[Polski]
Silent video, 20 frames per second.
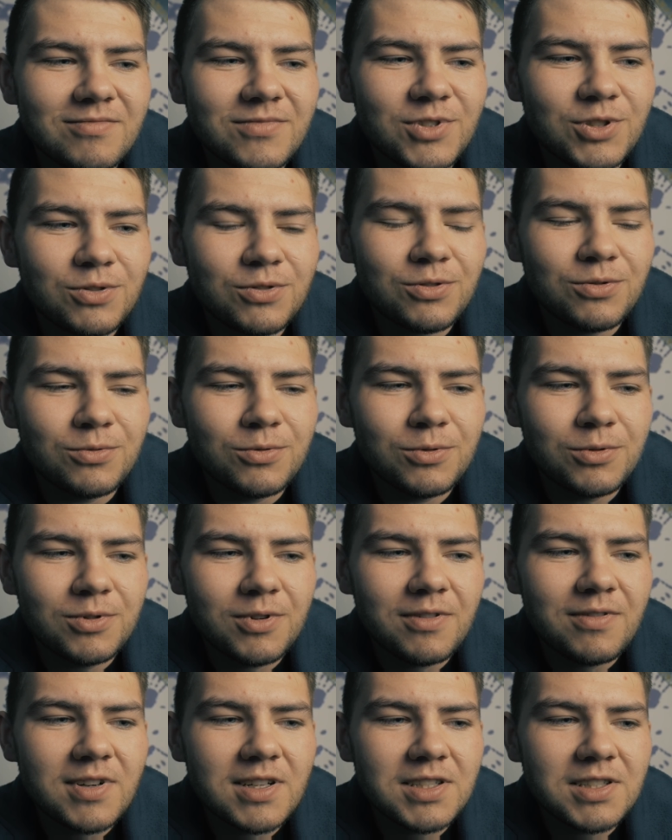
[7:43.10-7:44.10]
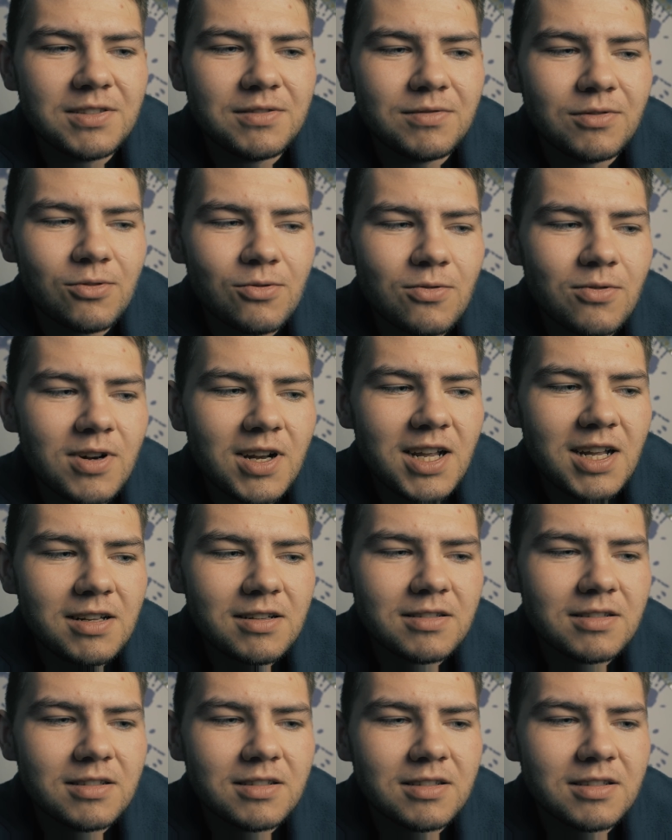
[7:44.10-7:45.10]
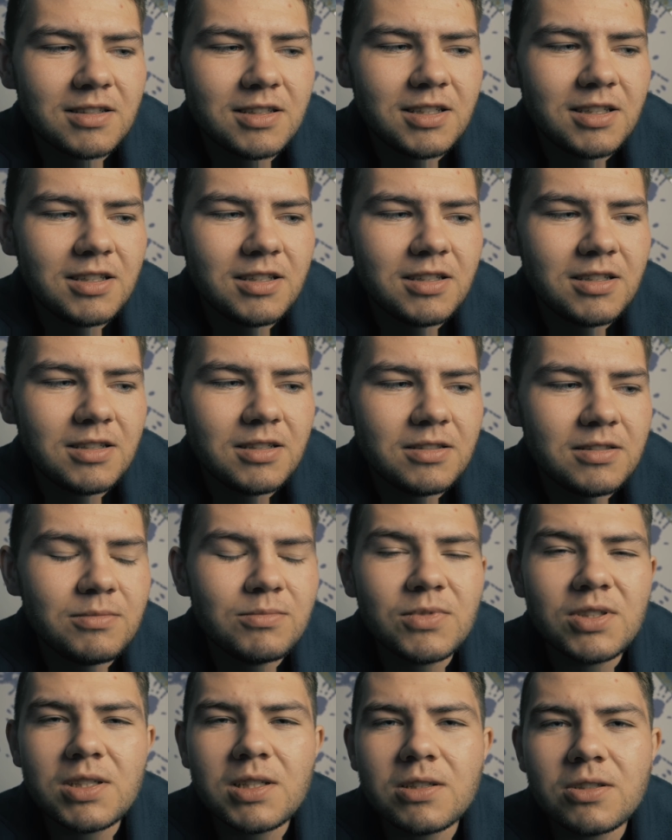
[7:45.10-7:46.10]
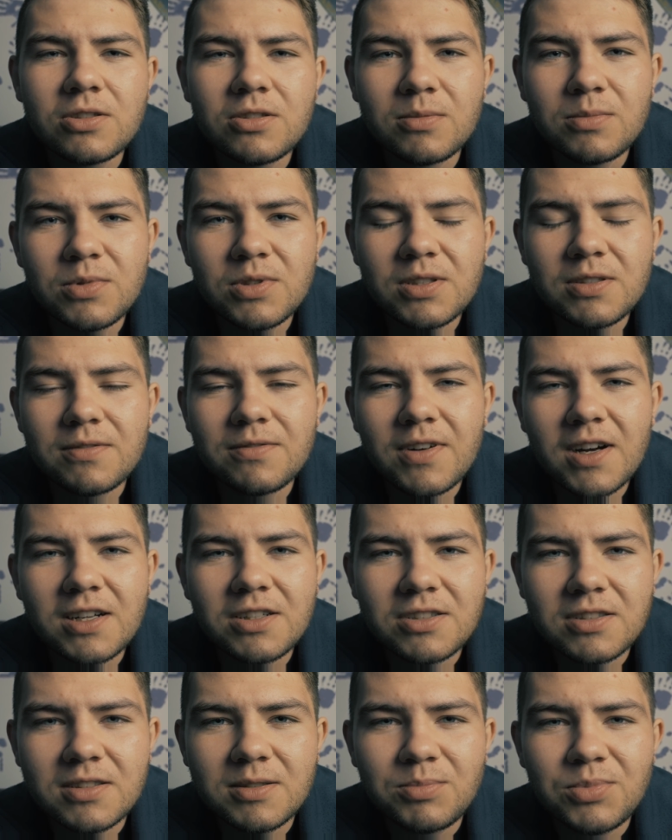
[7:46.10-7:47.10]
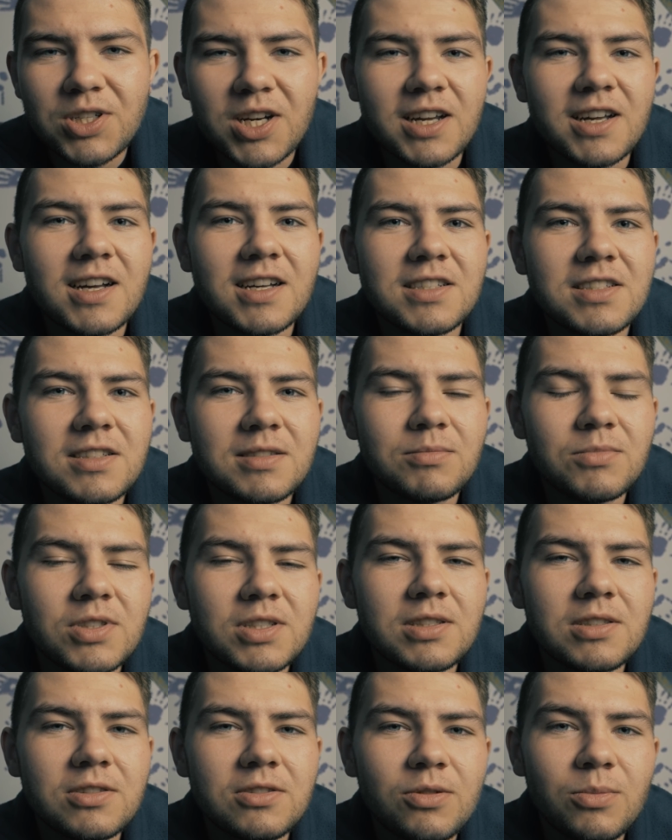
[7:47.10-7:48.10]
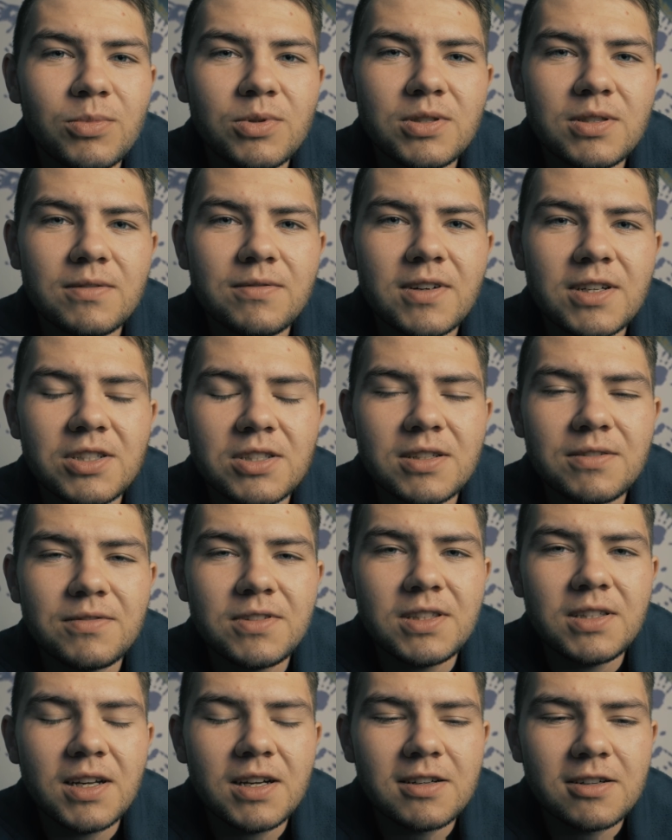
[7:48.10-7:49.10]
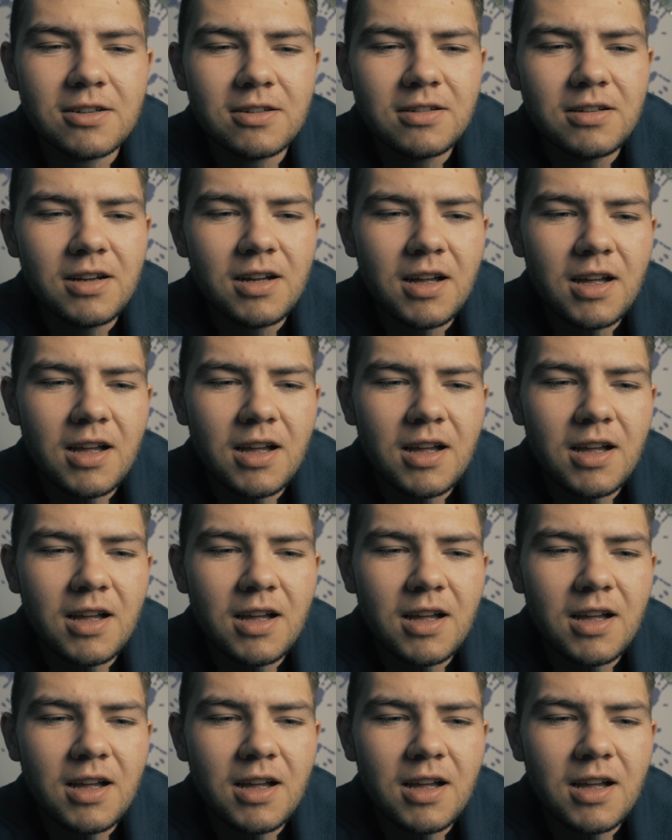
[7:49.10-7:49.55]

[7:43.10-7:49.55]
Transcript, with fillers: w stosunku do Was i w ogóle. I, I, myślę, że to będzie ważny przekaz. Myślę, że to będzie ważne wideo.